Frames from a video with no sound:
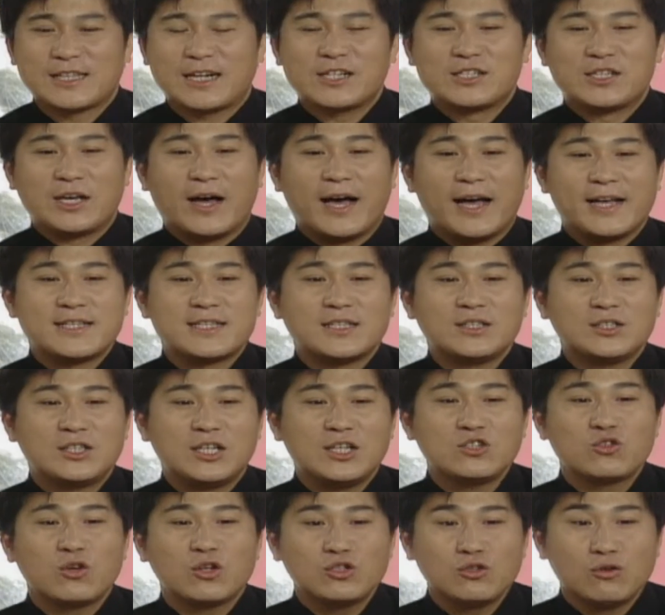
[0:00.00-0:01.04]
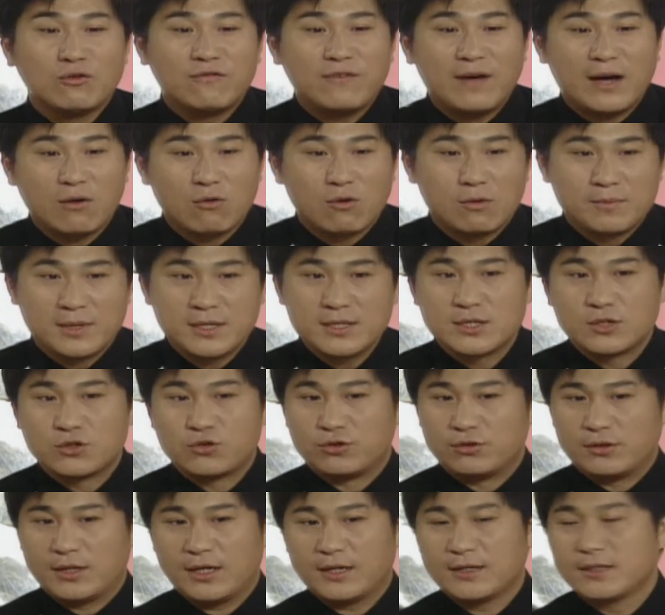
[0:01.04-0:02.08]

他的小孩子听说是用法国名字取